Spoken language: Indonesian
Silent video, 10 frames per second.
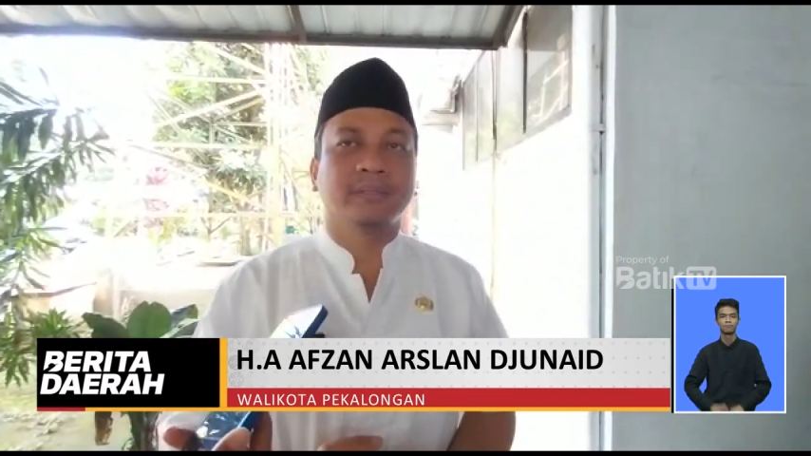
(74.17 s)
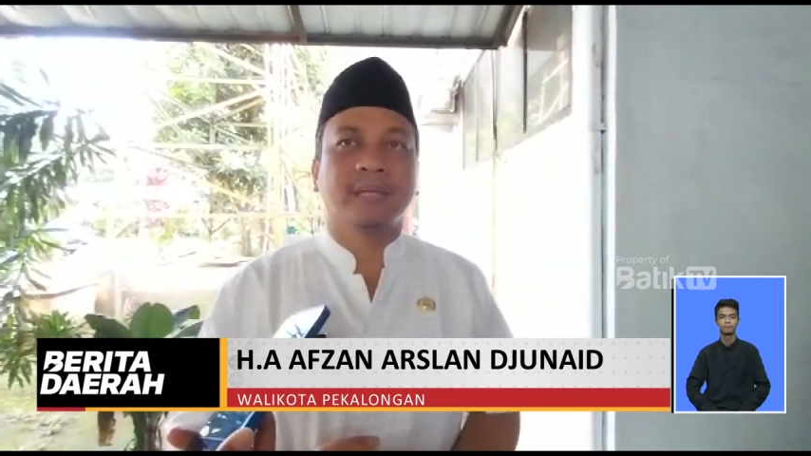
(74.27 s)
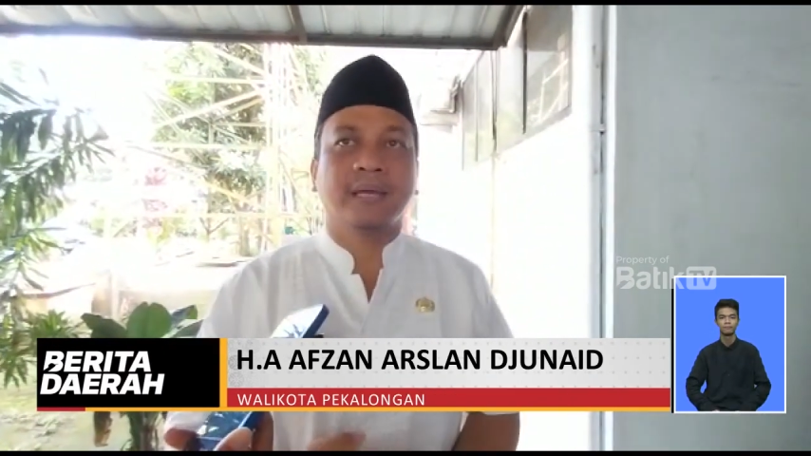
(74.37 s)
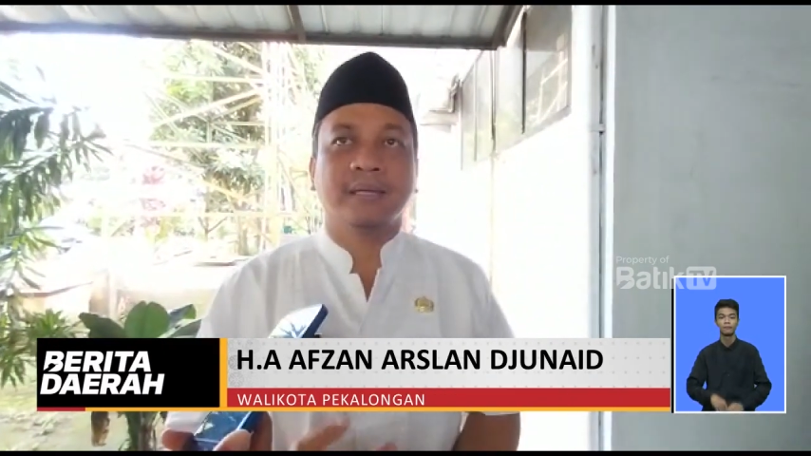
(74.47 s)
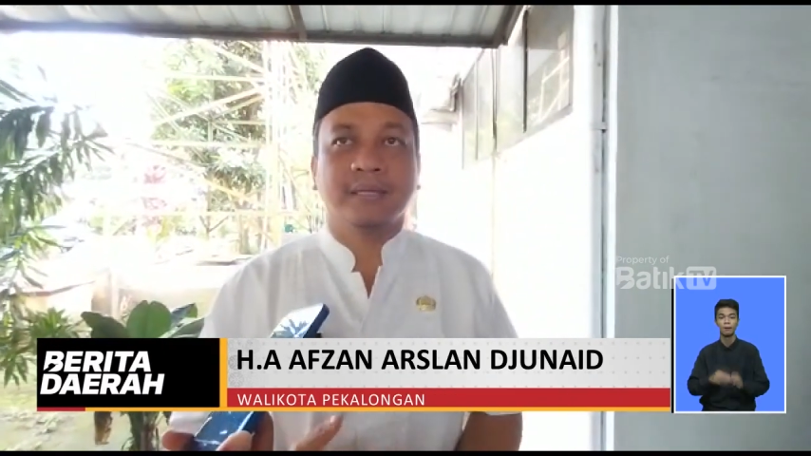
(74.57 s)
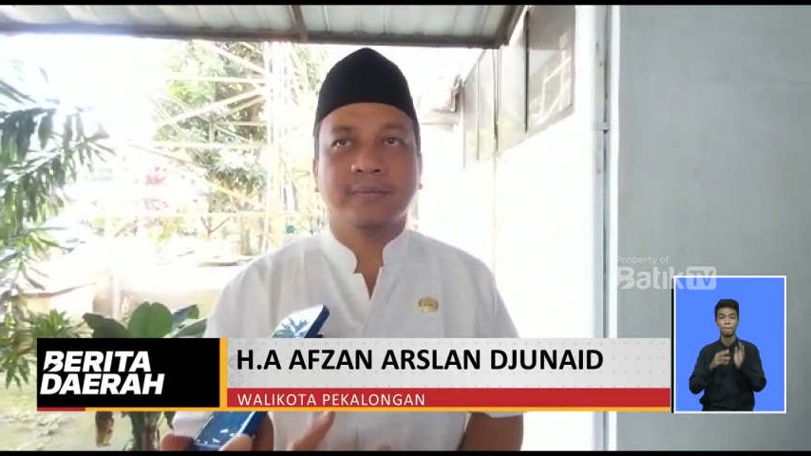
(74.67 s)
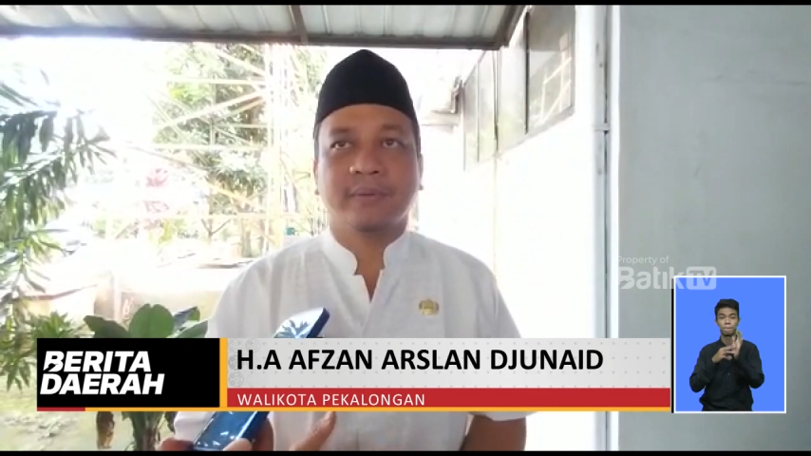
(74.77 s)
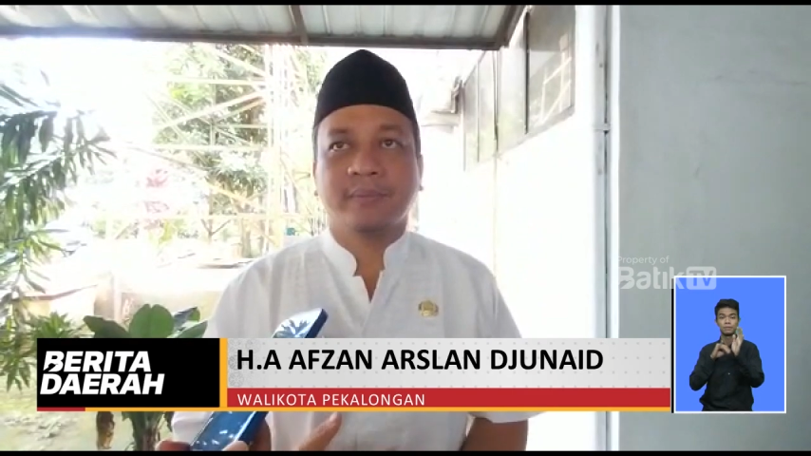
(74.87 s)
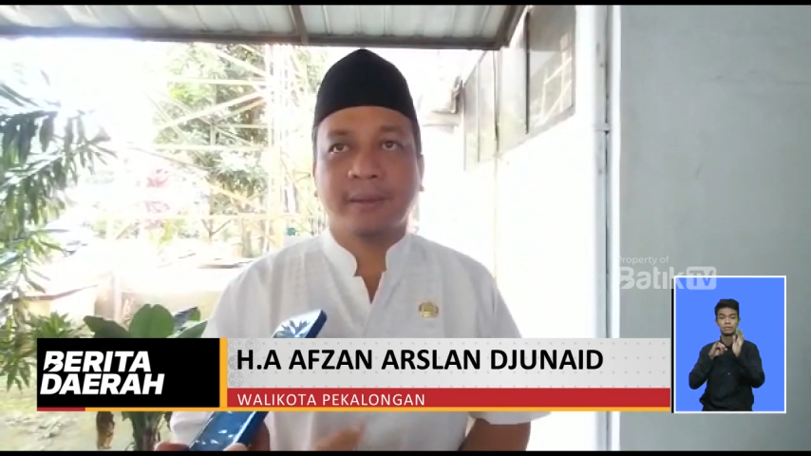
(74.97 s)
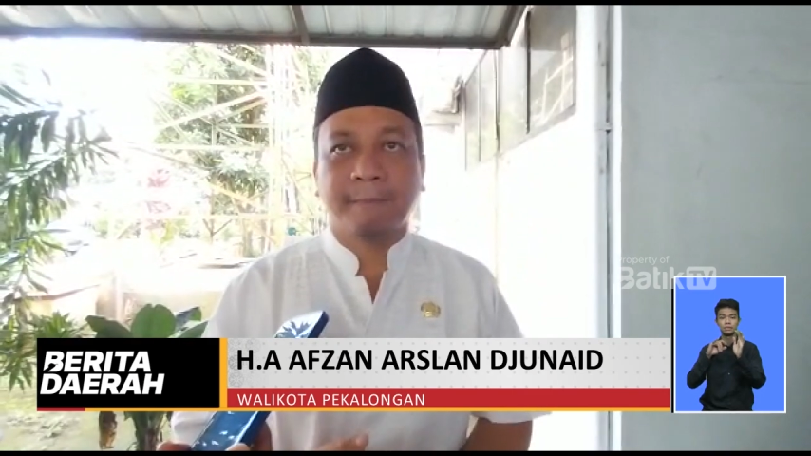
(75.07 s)
Yang ini
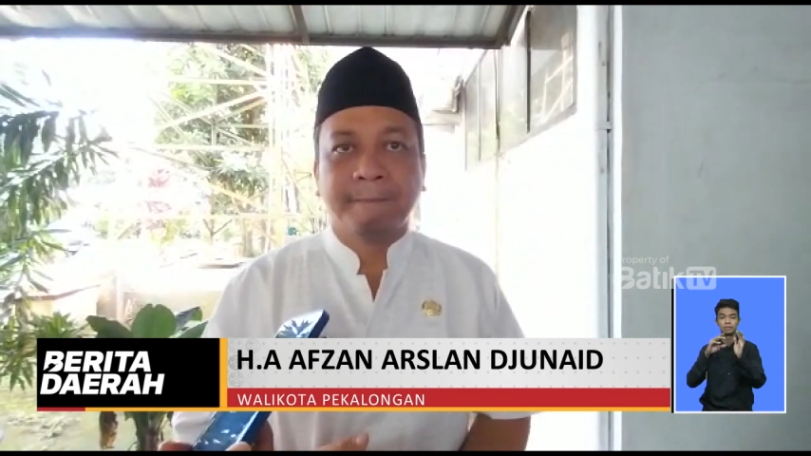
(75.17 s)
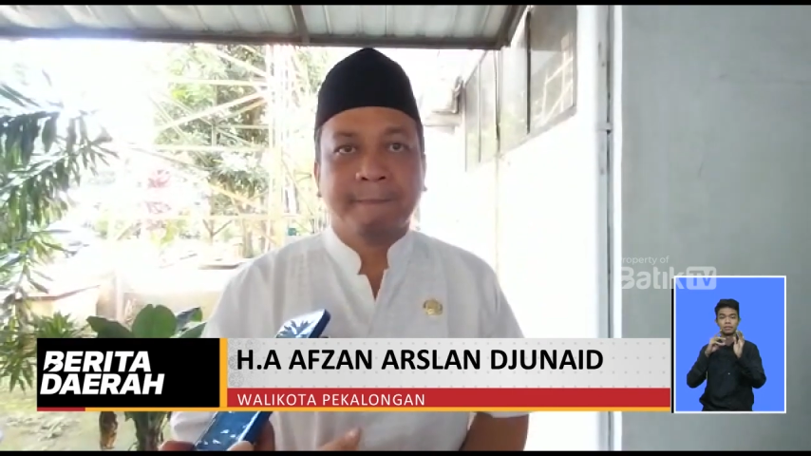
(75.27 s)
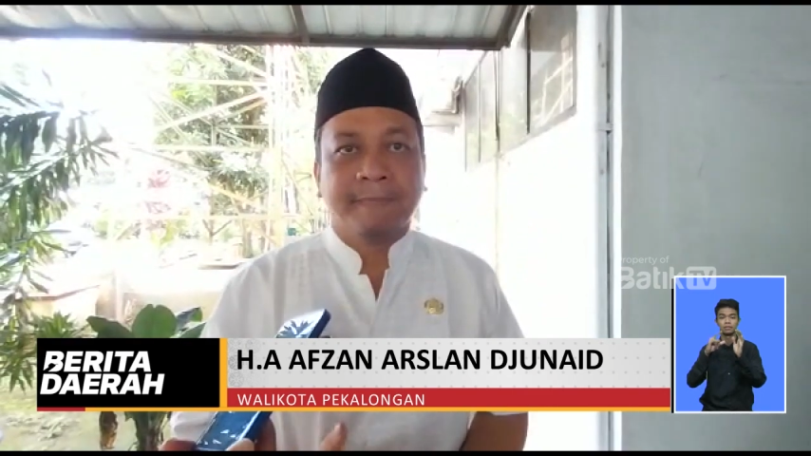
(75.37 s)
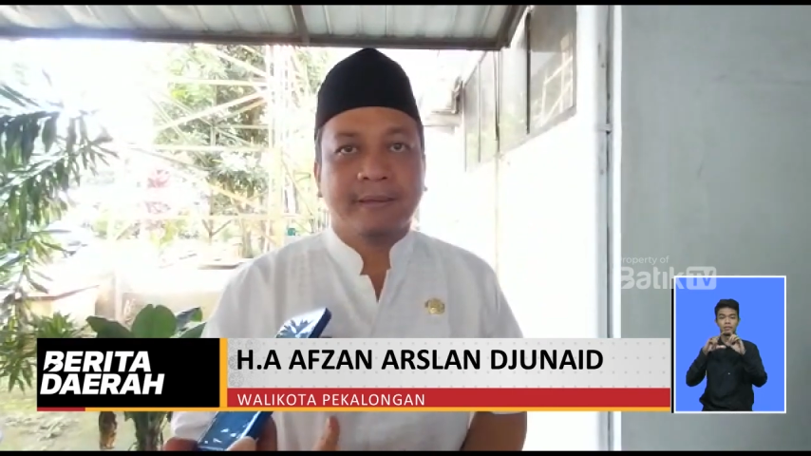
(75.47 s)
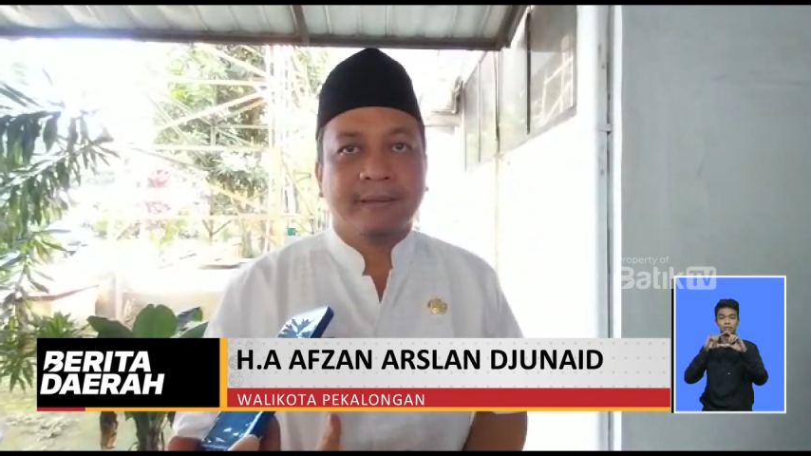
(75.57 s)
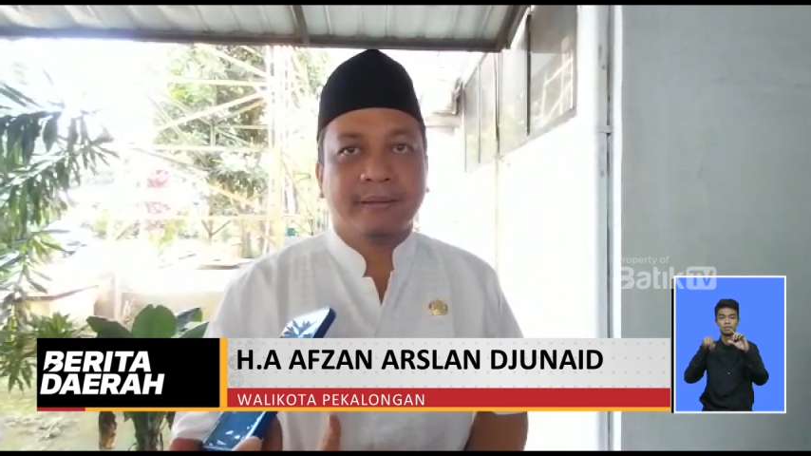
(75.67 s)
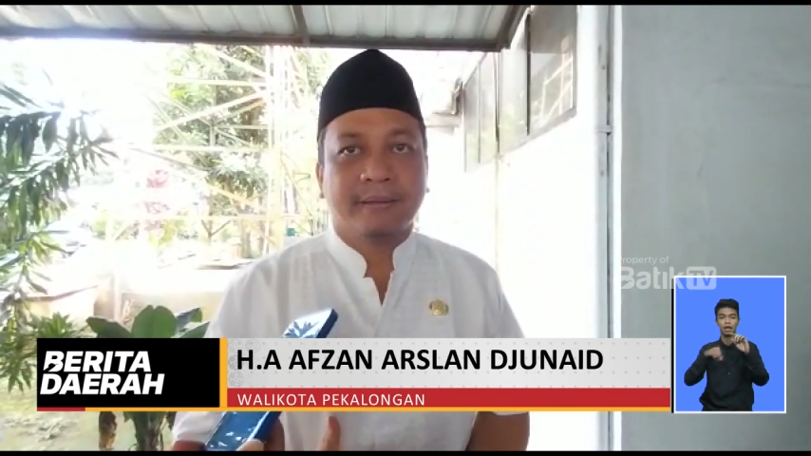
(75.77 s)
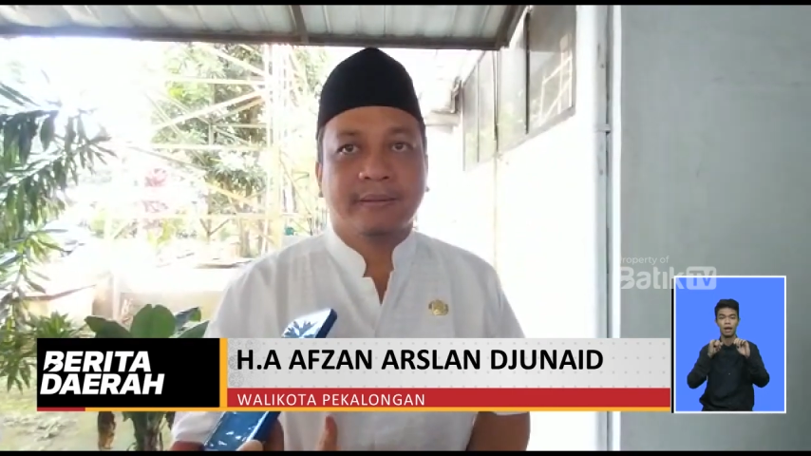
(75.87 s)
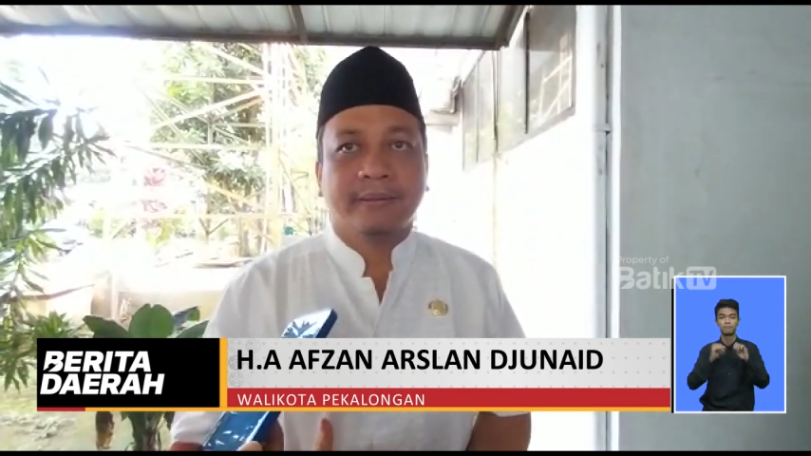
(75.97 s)
memang uh,